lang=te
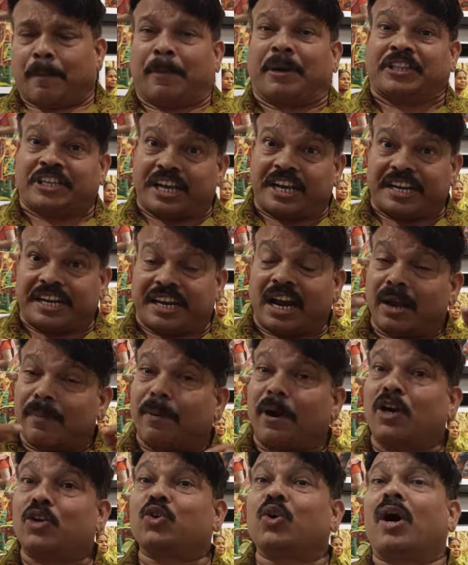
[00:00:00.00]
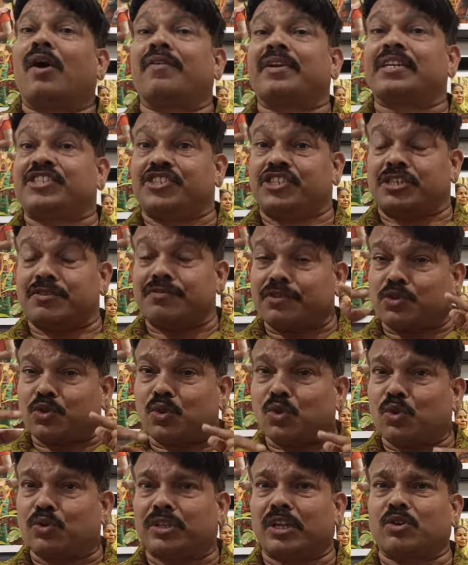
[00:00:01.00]
పదిహేనేళ్ల పాటు ఆవిడ
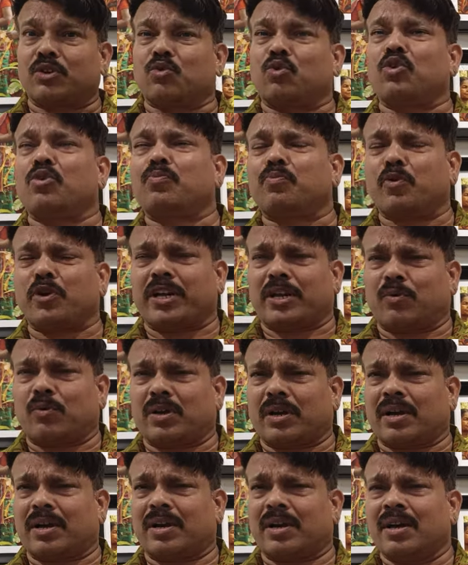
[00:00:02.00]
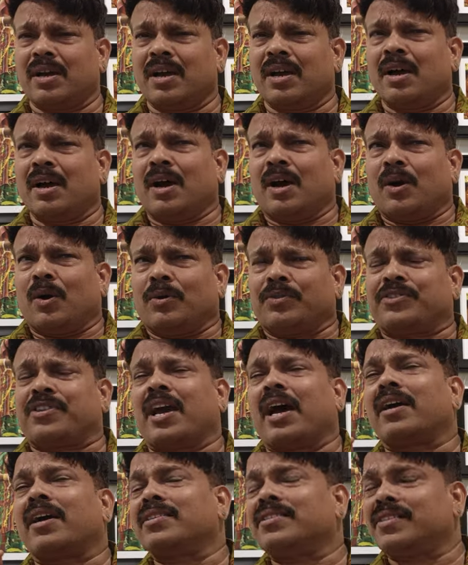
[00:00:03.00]
జీవితంలో తను కోల్పోయినాక
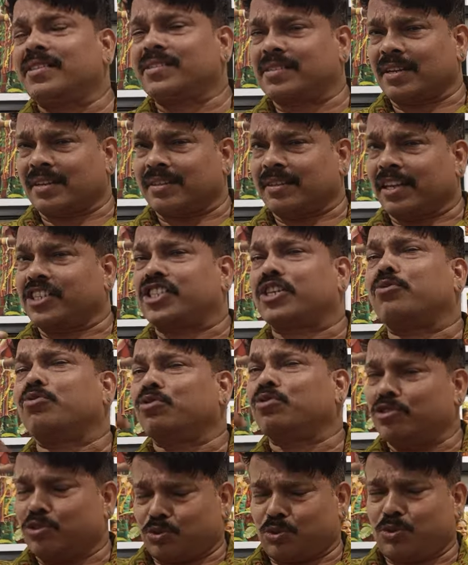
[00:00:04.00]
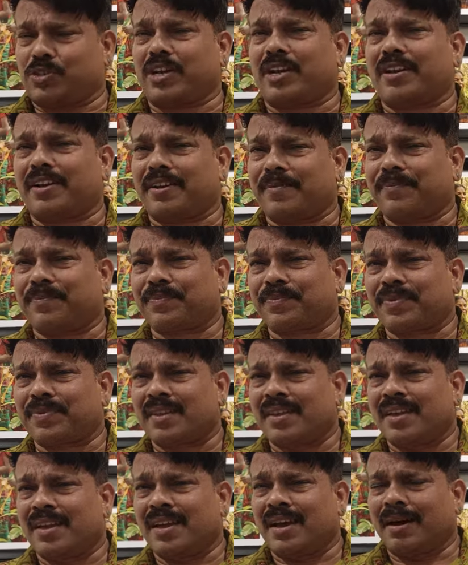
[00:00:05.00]
త్యాగం చేసిన దశ ఉంది చూసారా
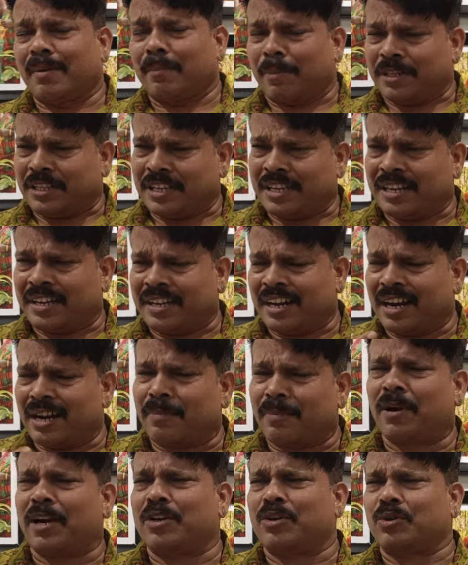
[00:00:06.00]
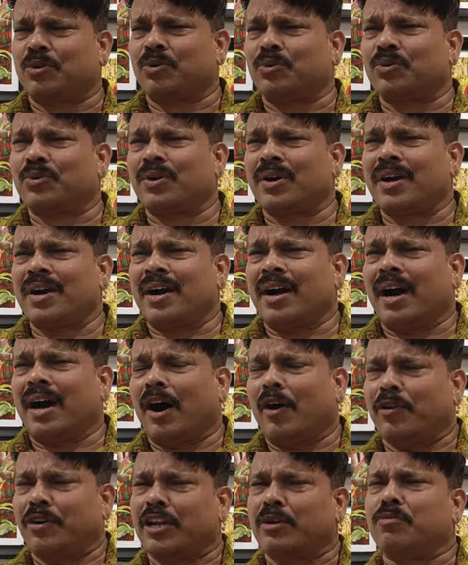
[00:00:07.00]
పదిహేనేళ్ల పాటు
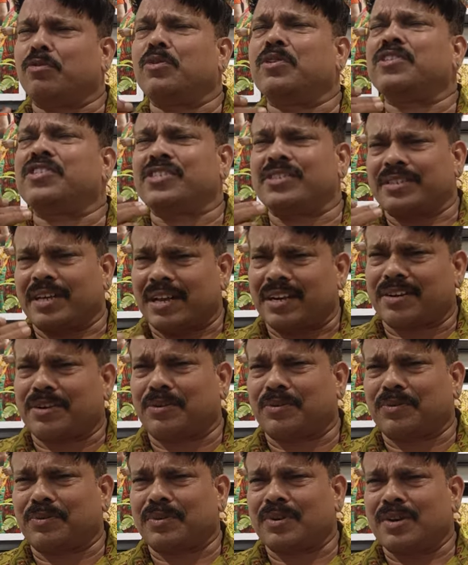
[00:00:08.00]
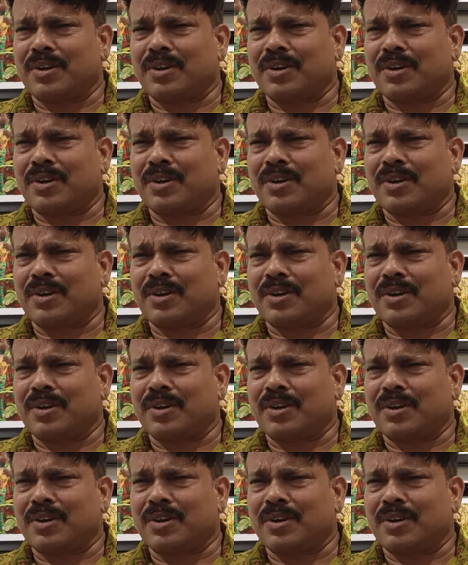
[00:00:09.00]
ఆవిడ అనుభవించిన నరకం